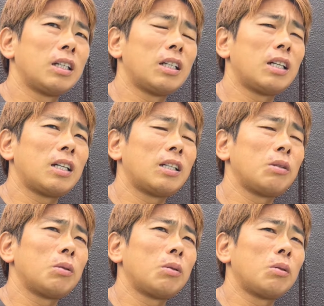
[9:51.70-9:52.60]
あ
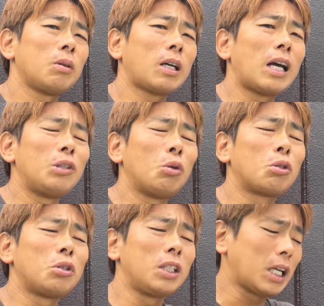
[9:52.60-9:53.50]
の寛容
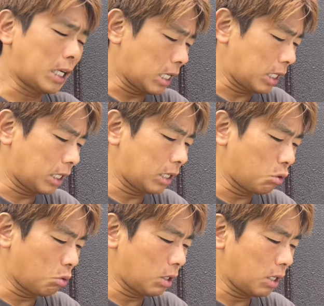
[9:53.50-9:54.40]
すぎたかなってい
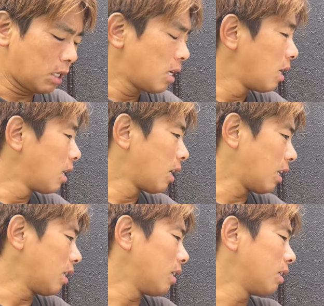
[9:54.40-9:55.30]
うので、
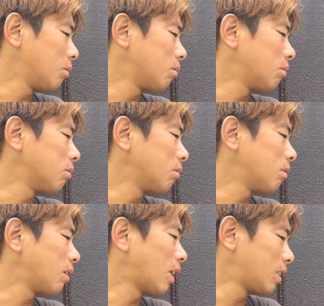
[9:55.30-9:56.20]
はいあ
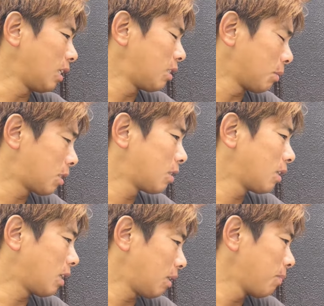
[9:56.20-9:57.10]
の反省します、
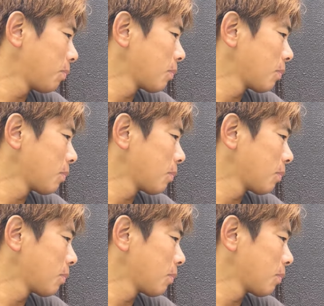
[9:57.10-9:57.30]
はい、